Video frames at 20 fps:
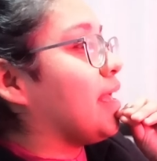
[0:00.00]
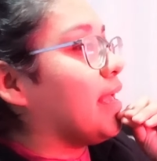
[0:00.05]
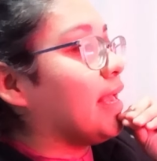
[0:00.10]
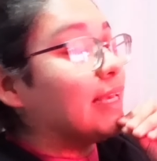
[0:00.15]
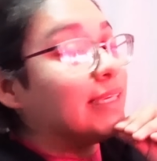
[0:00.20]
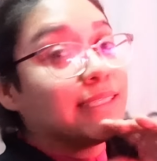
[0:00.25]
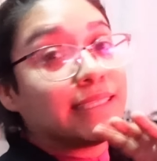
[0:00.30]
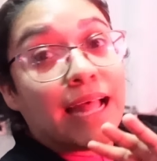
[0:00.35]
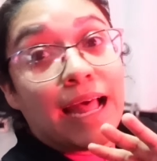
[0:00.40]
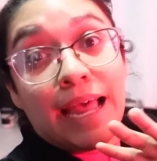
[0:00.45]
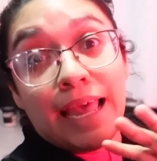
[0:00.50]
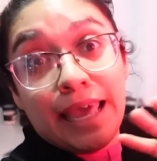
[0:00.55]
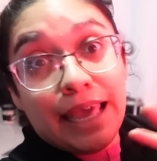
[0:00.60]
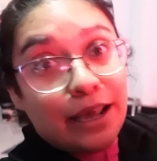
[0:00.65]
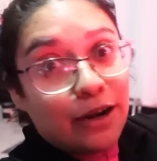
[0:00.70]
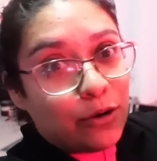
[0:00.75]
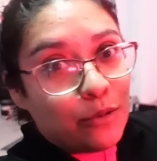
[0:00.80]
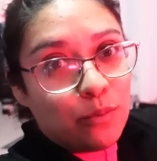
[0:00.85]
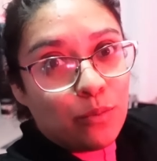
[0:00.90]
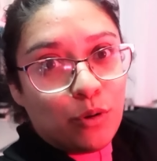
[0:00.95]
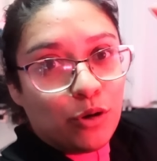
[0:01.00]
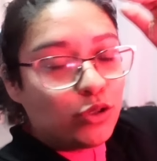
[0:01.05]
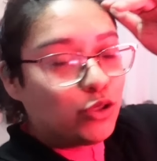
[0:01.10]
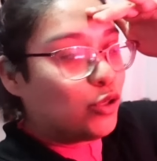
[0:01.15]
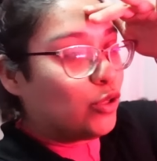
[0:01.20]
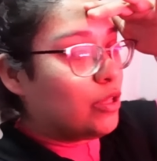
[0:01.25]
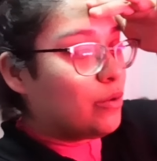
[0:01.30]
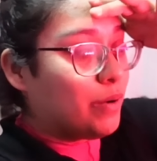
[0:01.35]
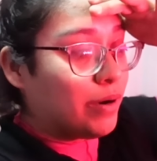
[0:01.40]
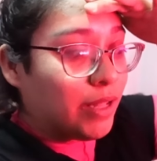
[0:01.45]
Está
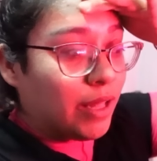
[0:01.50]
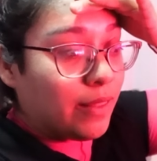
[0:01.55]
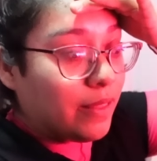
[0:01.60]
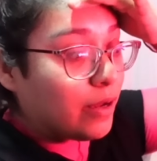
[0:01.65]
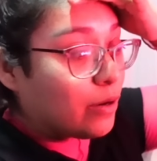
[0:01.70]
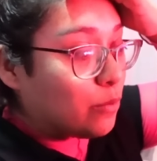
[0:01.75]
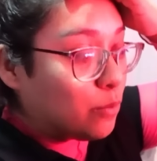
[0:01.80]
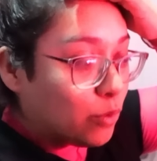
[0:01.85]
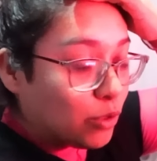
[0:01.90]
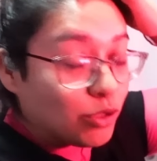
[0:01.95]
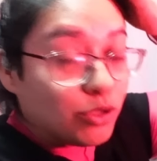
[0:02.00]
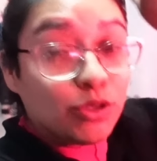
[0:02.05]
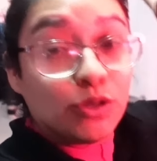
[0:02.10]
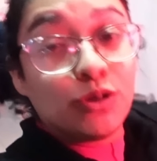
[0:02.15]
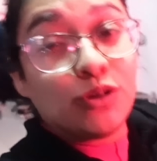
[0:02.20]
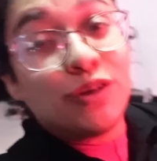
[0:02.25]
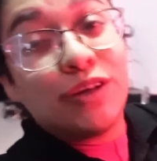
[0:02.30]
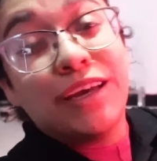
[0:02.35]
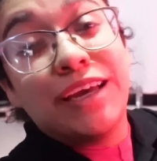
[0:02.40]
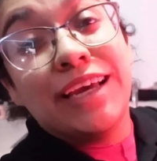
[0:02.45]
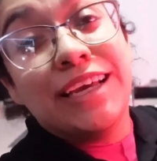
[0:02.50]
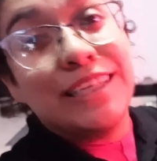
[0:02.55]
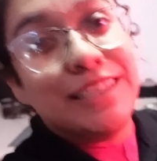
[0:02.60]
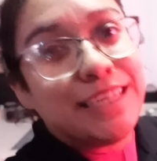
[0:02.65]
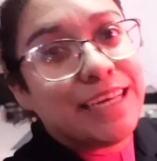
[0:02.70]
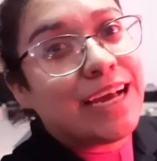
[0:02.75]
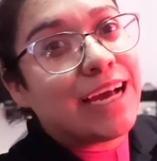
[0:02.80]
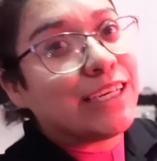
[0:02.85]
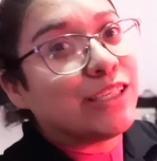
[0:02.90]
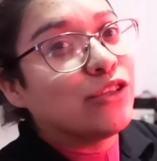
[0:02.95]
hermoso, de verdad hermoso.
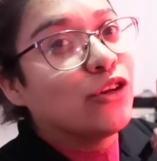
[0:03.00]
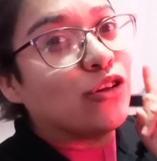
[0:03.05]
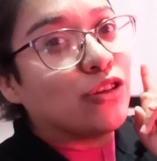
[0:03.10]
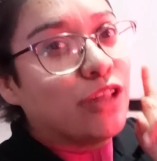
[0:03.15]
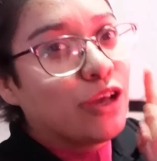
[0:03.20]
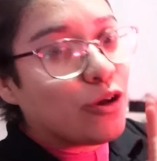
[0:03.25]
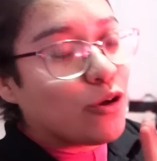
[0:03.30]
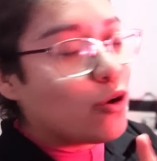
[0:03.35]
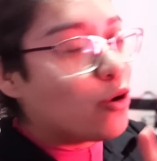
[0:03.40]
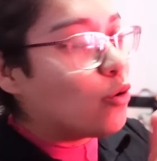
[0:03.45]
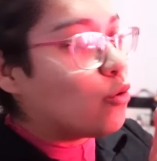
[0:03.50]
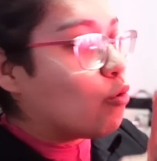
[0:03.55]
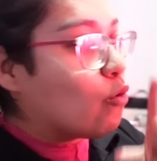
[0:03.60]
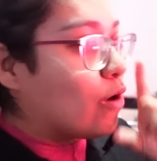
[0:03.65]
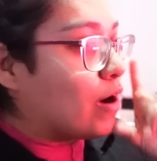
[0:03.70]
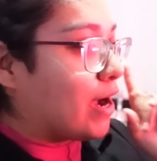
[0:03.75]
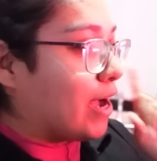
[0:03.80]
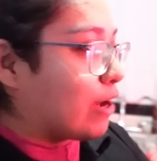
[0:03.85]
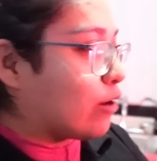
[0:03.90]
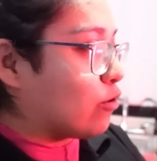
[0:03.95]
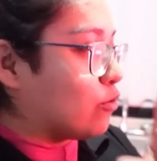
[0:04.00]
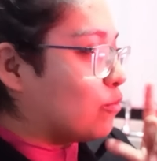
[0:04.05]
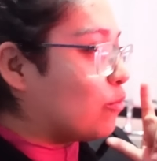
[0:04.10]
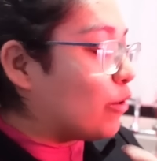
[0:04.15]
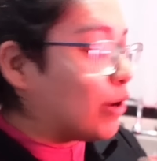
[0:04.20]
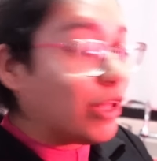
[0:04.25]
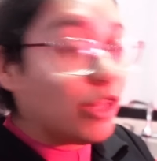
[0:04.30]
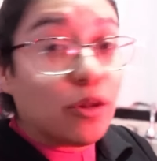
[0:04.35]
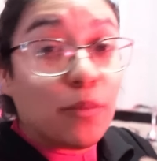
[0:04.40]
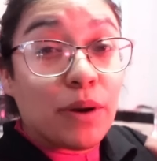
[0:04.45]
Chicas, no tengo un jarrón
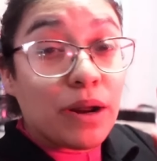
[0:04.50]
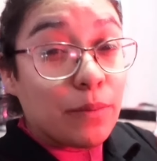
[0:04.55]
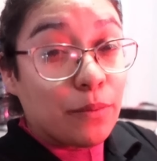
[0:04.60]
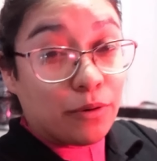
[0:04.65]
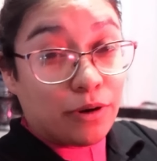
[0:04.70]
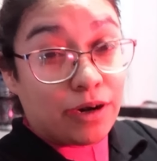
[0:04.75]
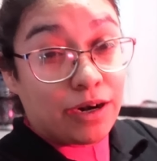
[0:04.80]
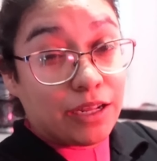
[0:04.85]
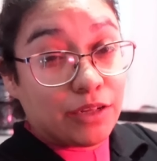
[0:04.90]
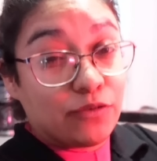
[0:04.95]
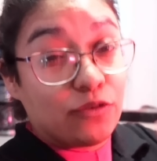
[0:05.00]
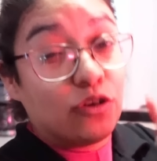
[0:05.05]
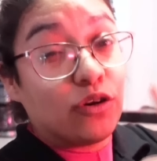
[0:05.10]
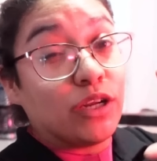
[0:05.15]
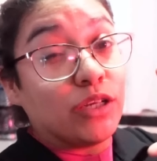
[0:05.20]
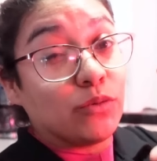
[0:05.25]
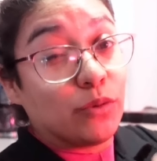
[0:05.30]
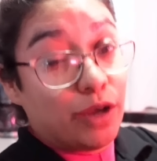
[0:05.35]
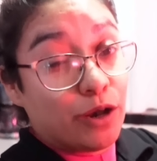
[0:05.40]
bonito para poner las flores.